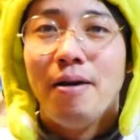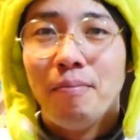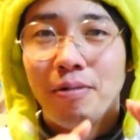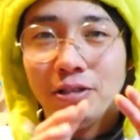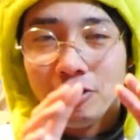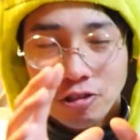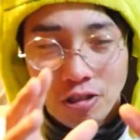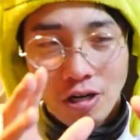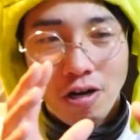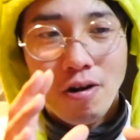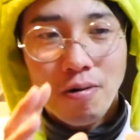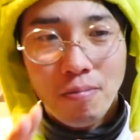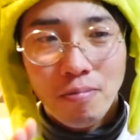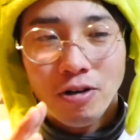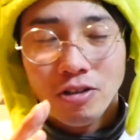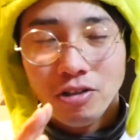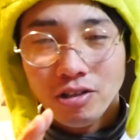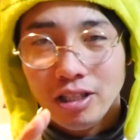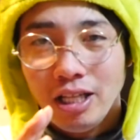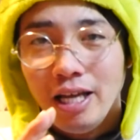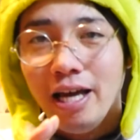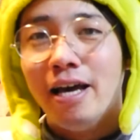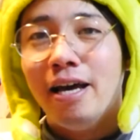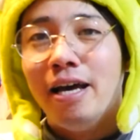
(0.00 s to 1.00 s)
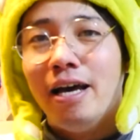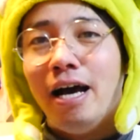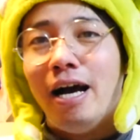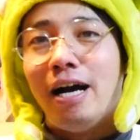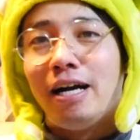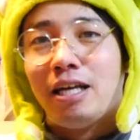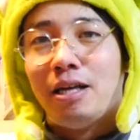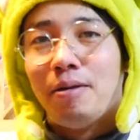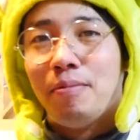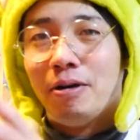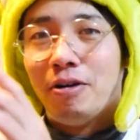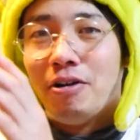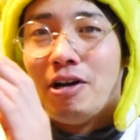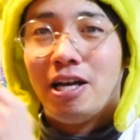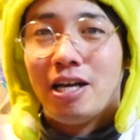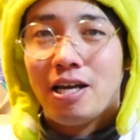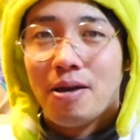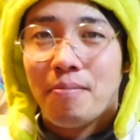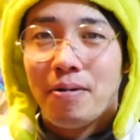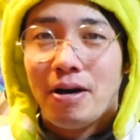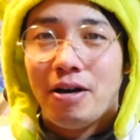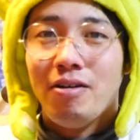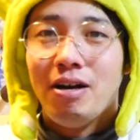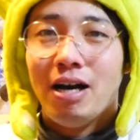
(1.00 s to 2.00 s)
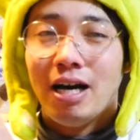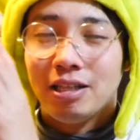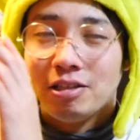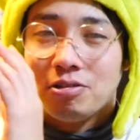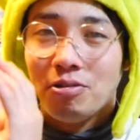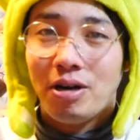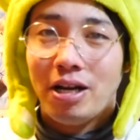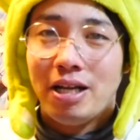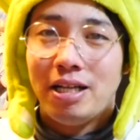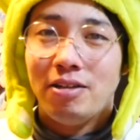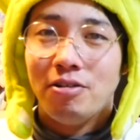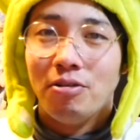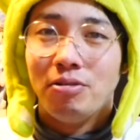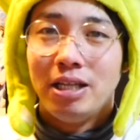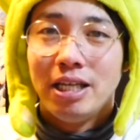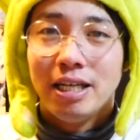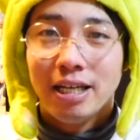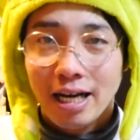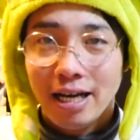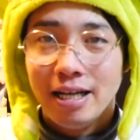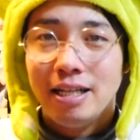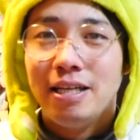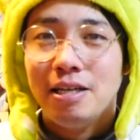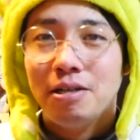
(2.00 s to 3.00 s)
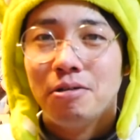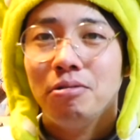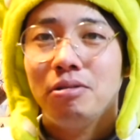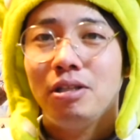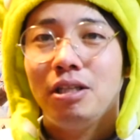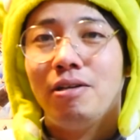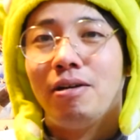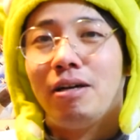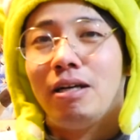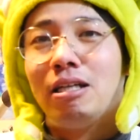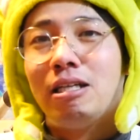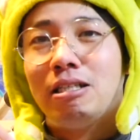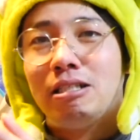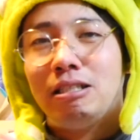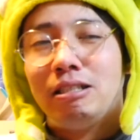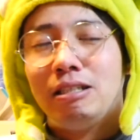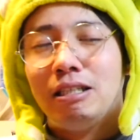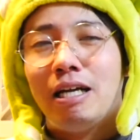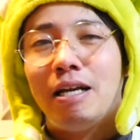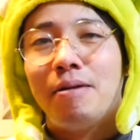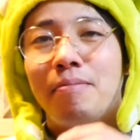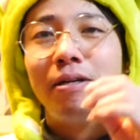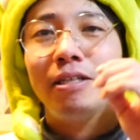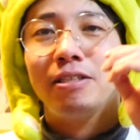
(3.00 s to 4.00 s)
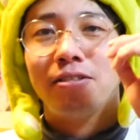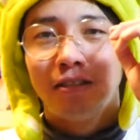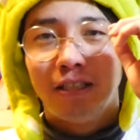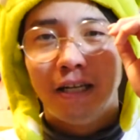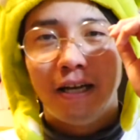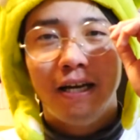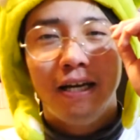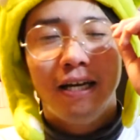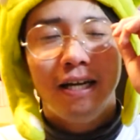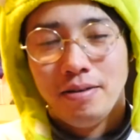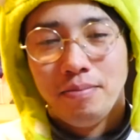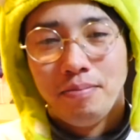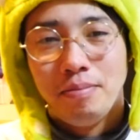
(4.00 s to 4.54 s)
まあ、それを持って秋葉の駅前のアトレの2階に行くっていう形になりますね